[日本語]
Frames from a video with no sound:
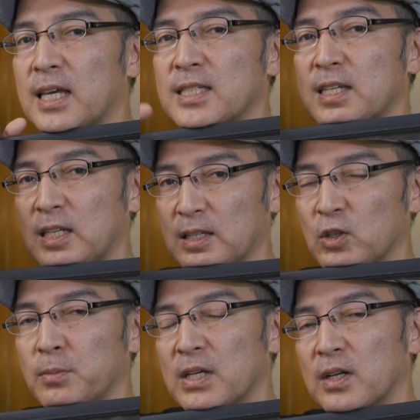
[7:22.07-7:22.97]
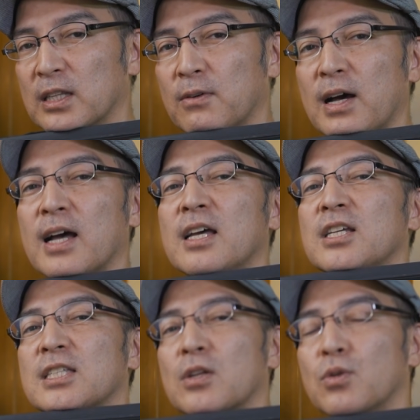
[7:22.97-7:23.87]
ぜひ興味ある方は
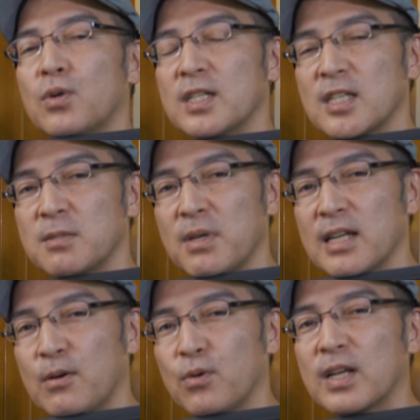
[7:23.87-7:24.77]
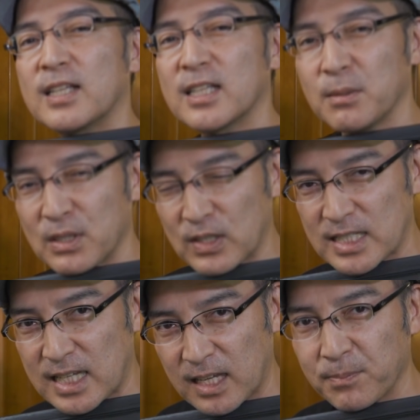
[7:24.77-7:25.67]
下の動画説明欄をご覧になってみてくだ
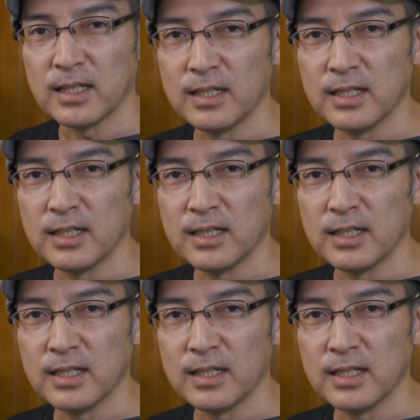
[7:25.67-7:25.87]
さい。